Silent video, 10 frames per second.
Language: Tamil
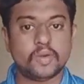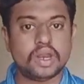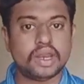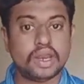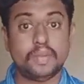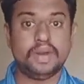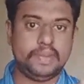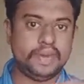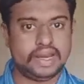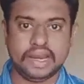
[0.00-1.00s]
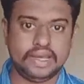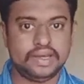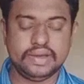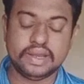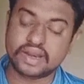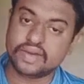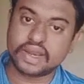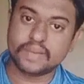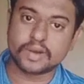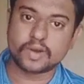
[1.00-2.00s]
நூல் என்னன்னா மணிமேகலை என்ற வரி
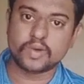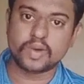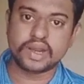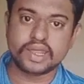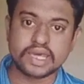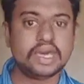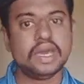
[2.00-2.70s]
இடம்பெற்றுள்ள நூல் என்னது